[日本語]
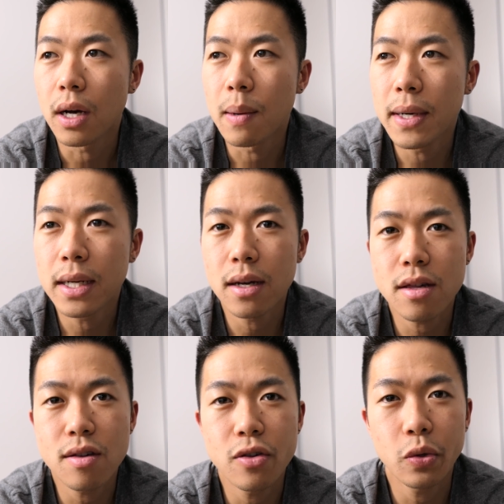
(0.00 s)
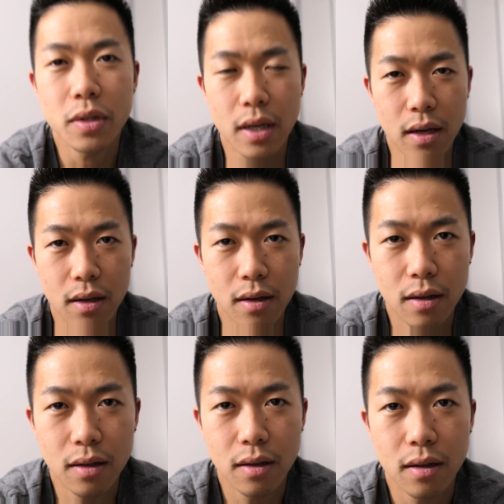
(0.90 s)
アメリカ人女性
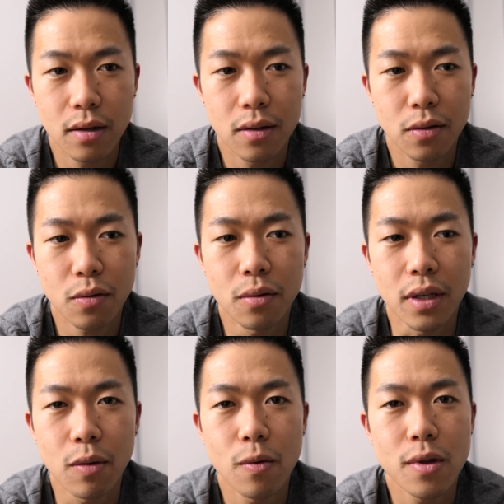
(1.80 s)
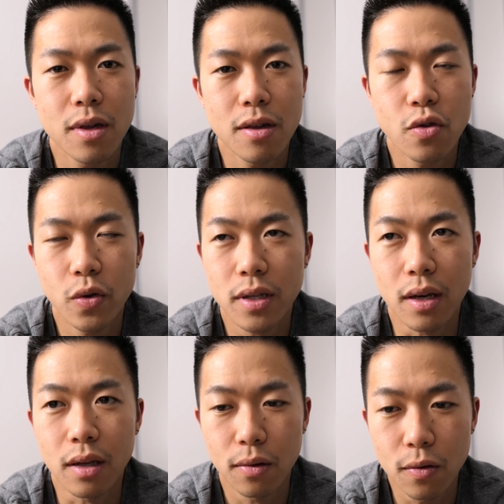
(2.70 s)
と日本人女
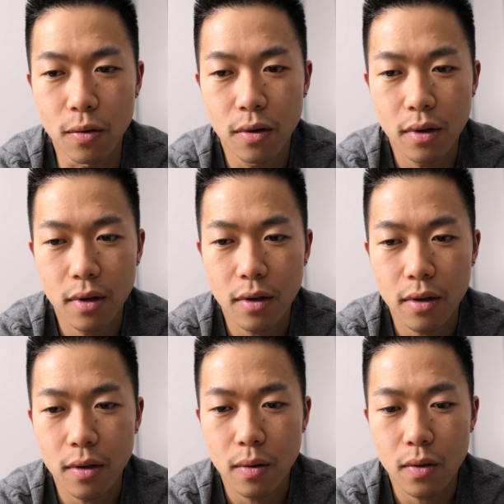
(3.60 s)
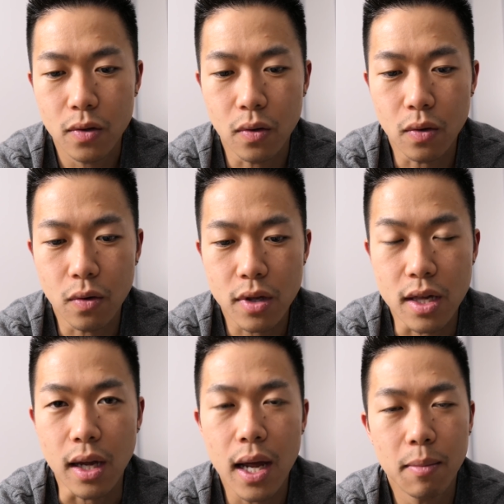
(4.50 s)
性のその
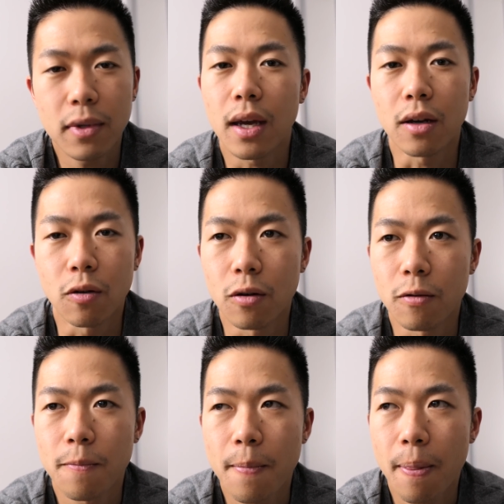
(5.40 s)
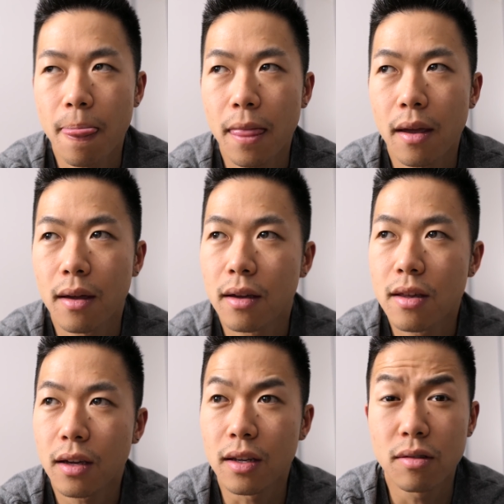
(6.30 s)
違いみたいのを
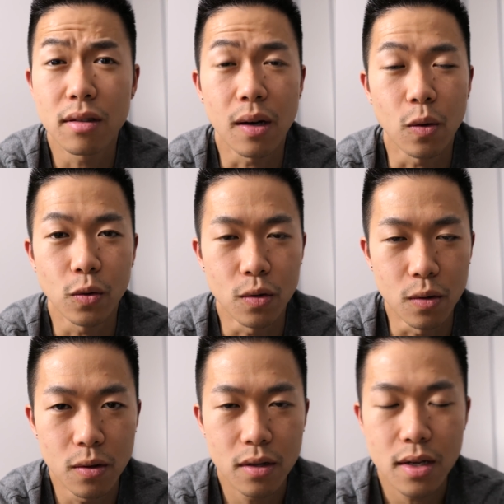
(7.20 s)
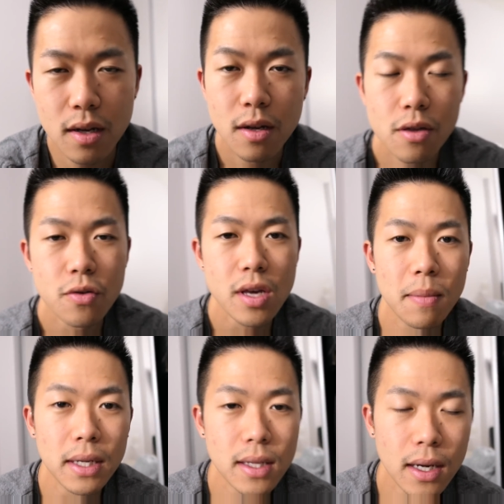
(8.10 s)
気づいたことをちょっ
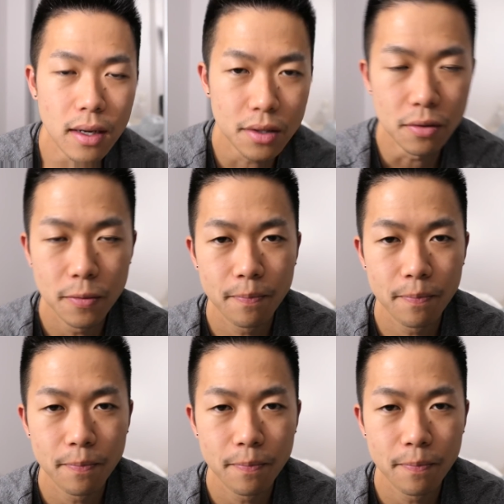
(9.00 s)
と喋りたいなと